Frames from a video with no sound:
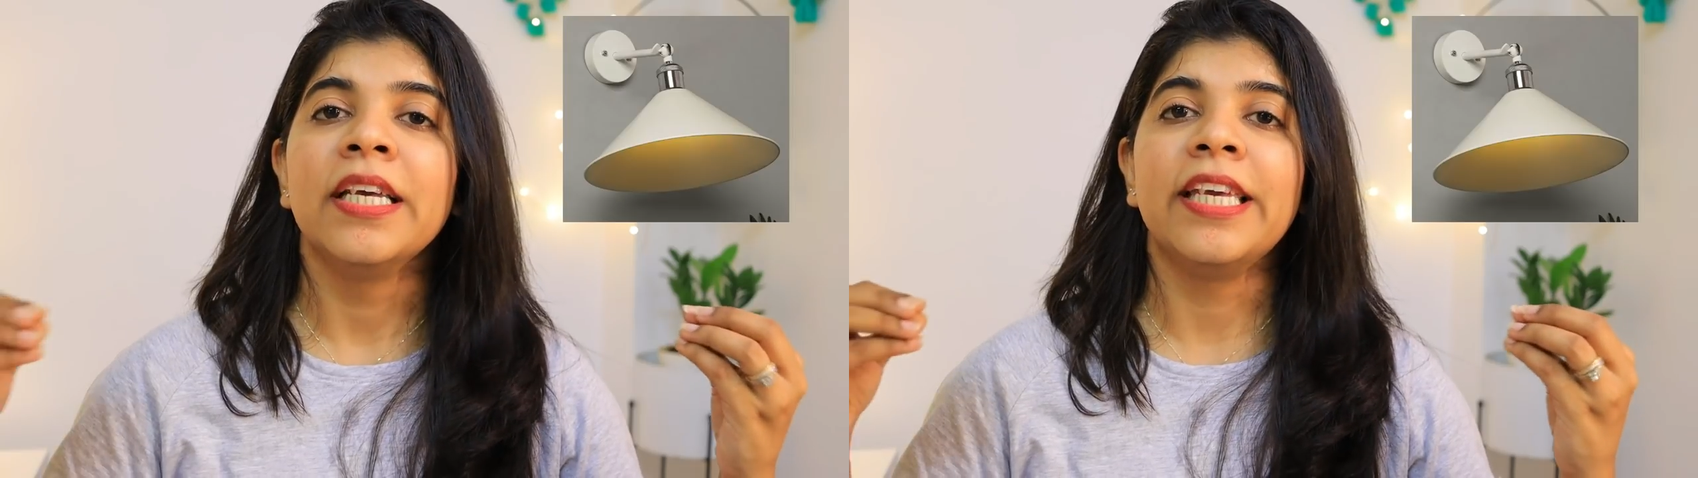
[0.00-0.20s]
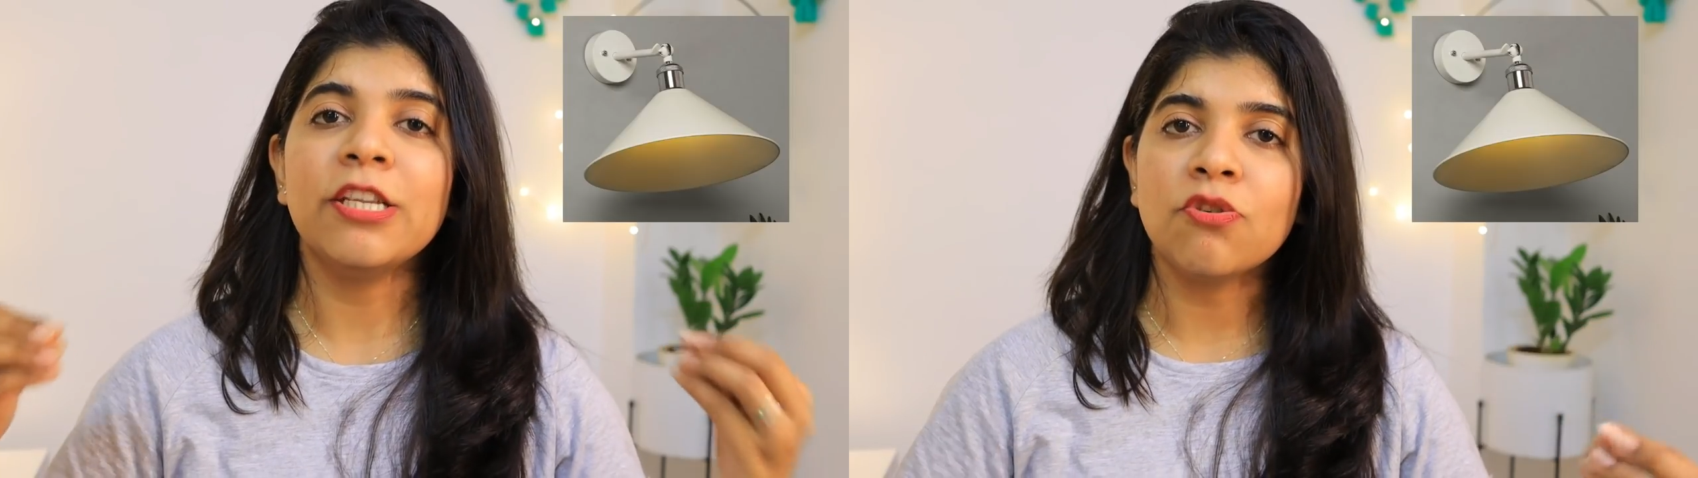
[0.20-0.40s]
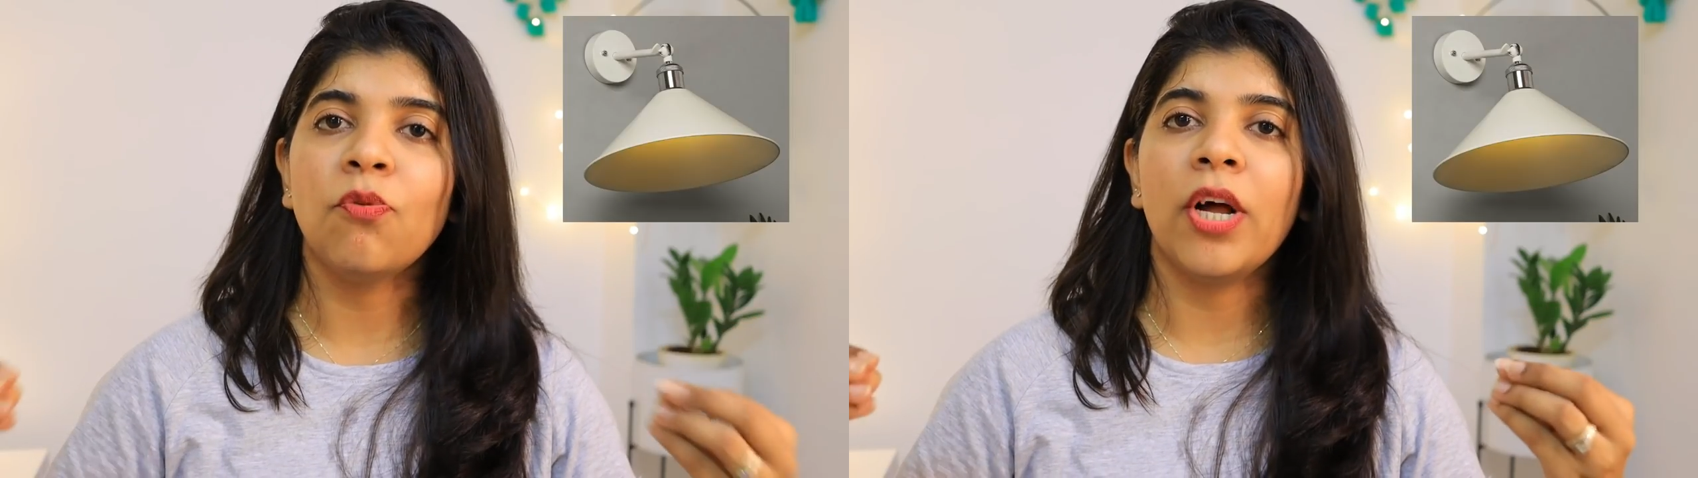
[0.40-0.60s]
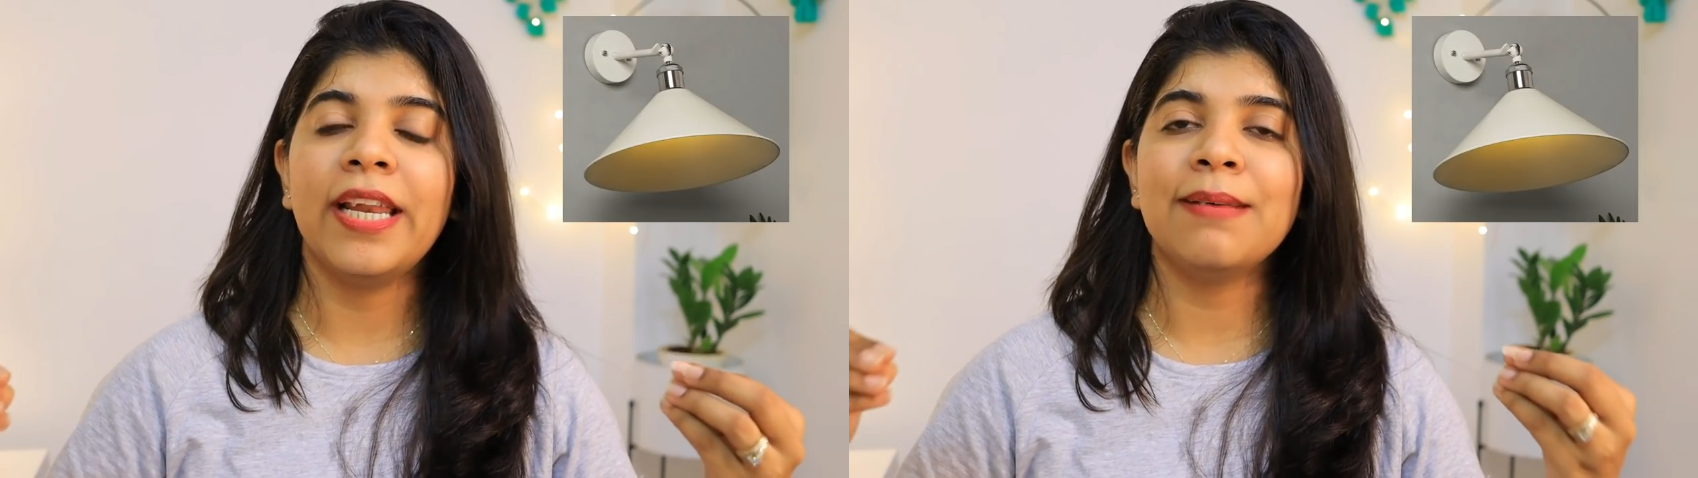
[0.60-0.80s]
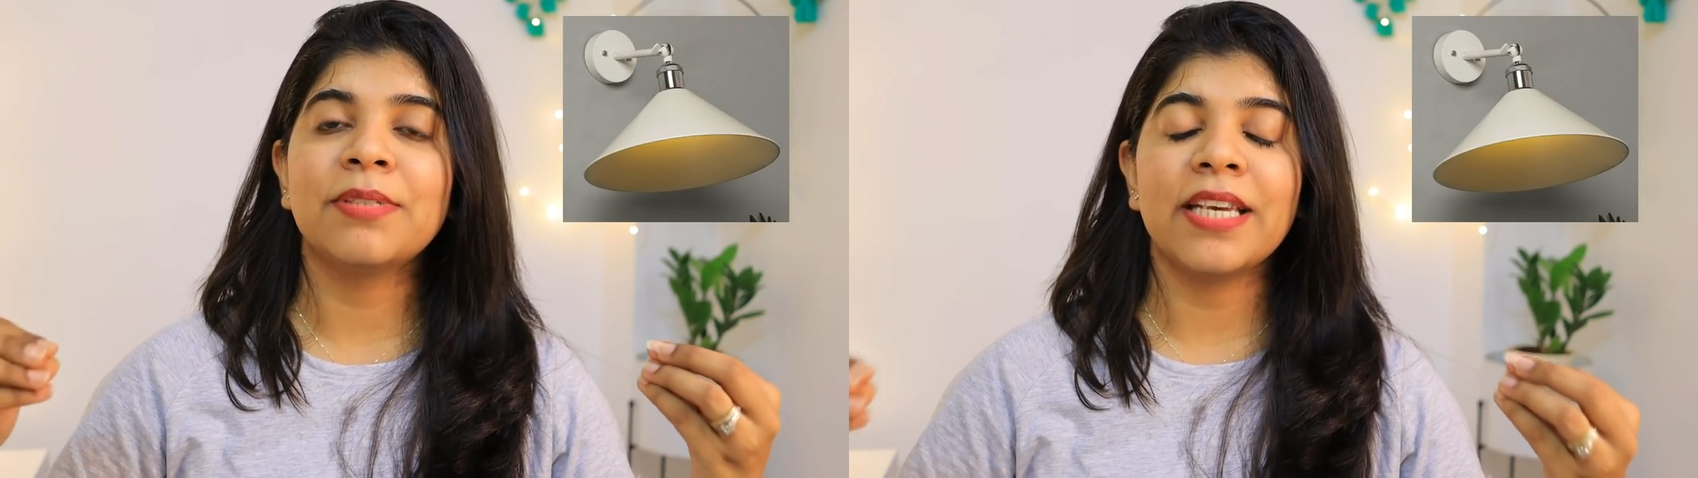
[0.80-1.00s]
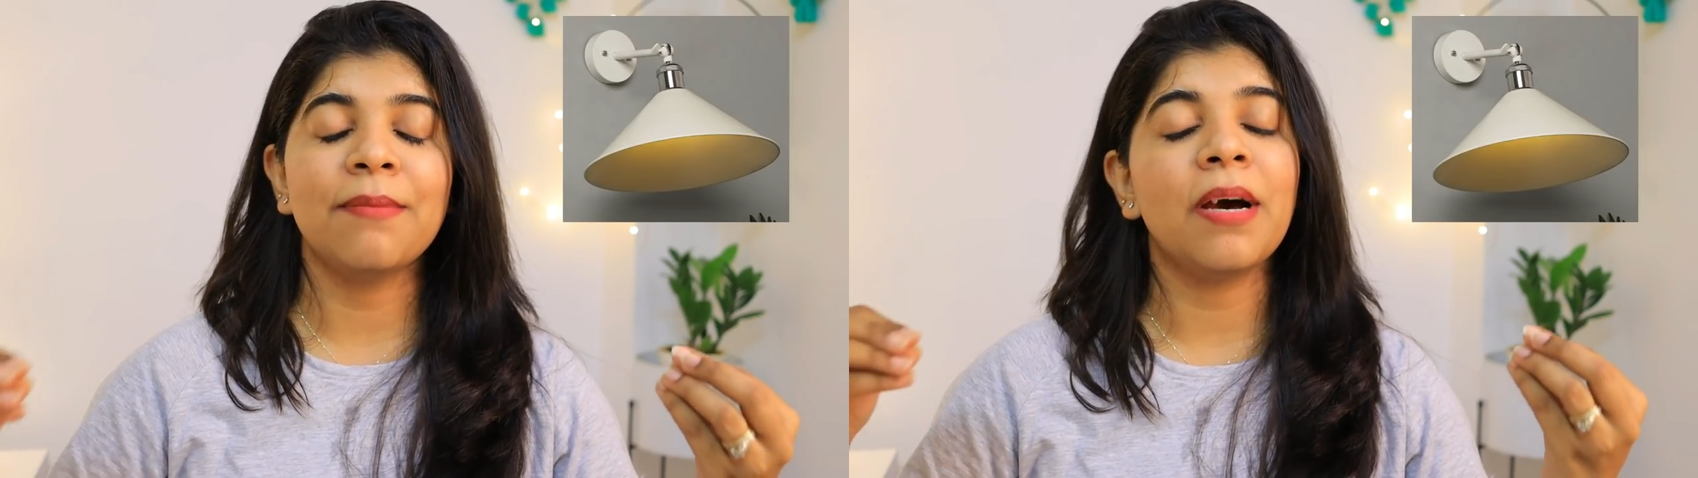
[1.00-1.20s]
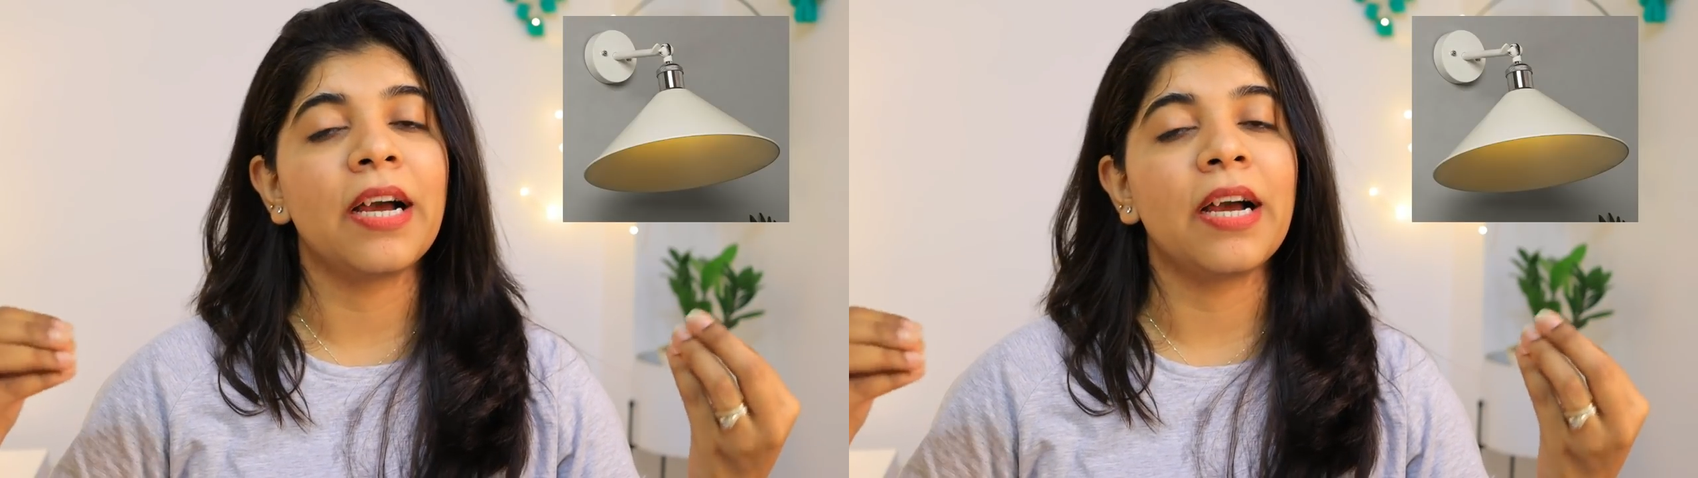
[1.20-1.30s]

ये जो वॉल लैम्प है ये